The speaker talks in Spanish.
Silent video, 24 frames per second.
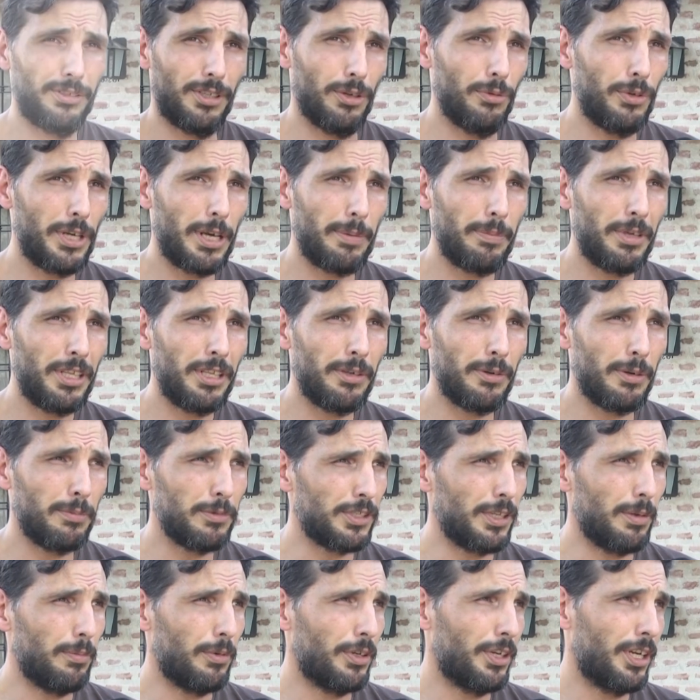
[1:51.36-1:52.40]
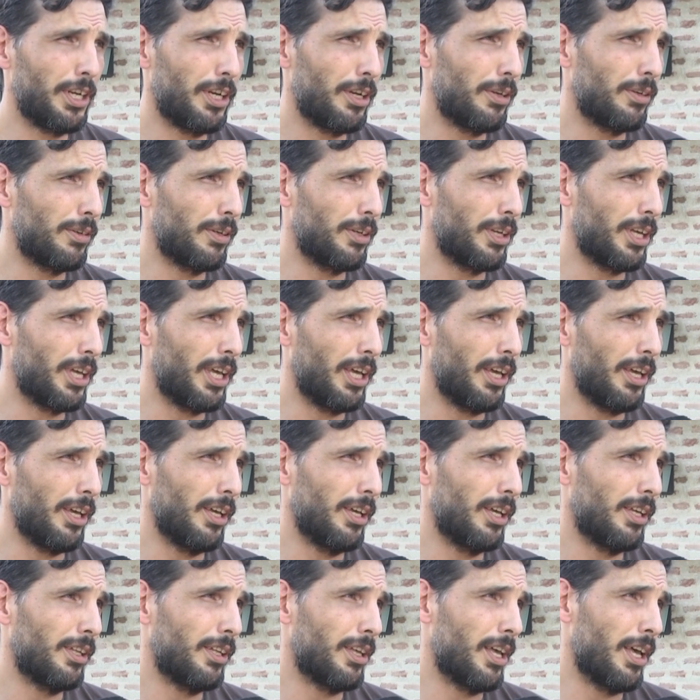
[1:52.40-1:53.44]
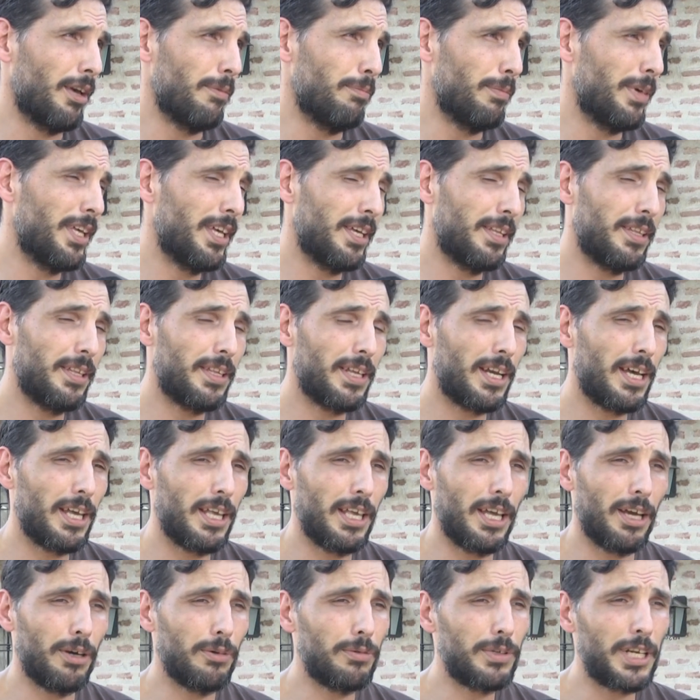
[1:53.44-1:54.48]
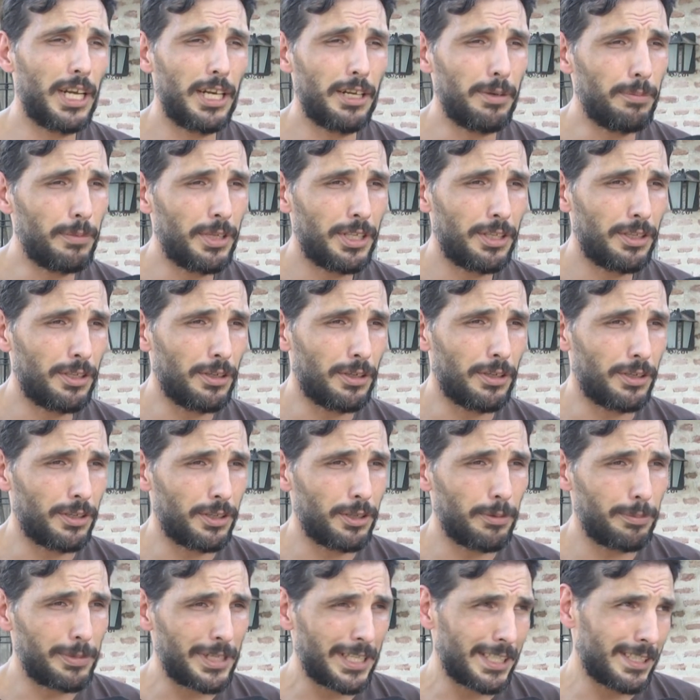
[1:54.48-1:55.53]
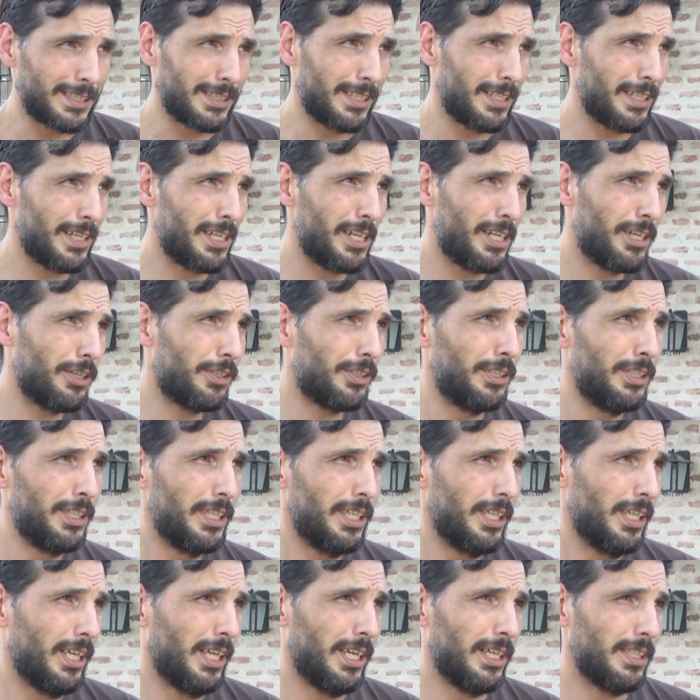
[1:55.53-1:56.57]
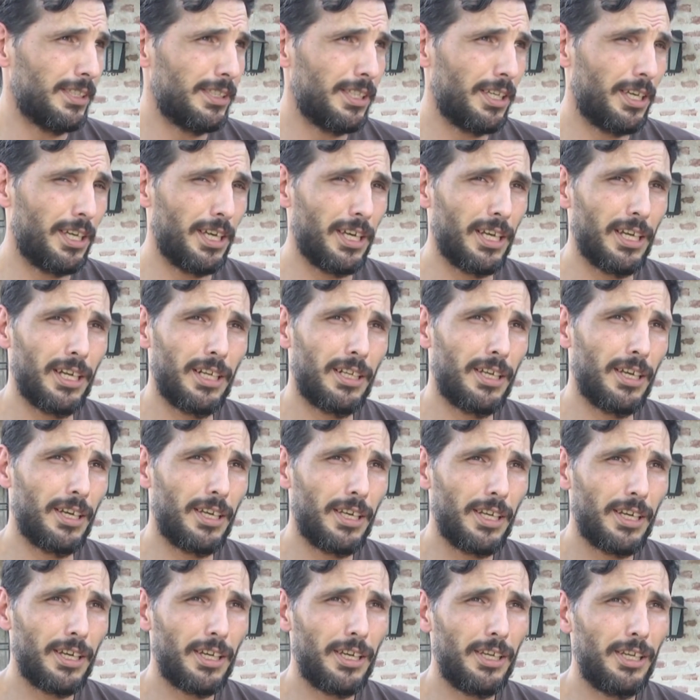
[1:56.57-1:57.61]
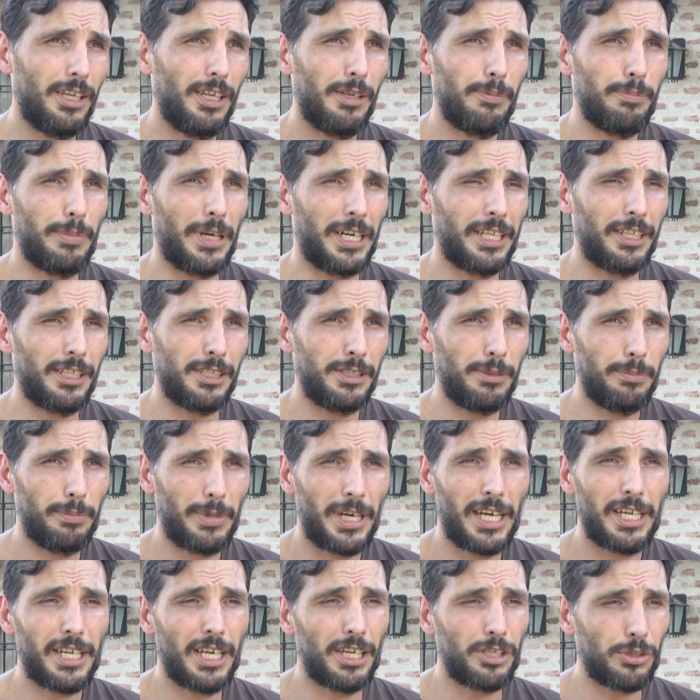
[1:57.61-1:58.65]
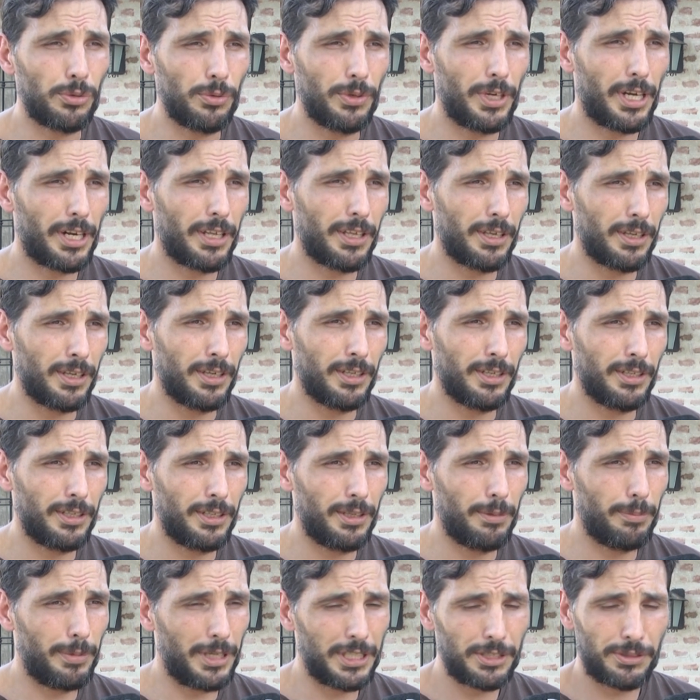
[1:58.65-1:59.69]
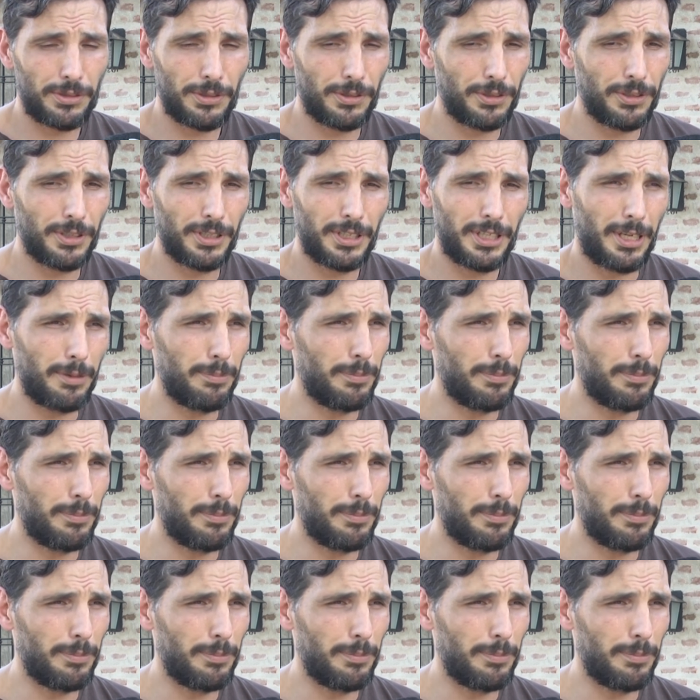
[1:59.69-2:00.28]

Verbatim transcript: seguramente vamos a poner eh, en vez de entrada un alimento no perecedero, así que el que quiere ir y participar y ayudar de paso está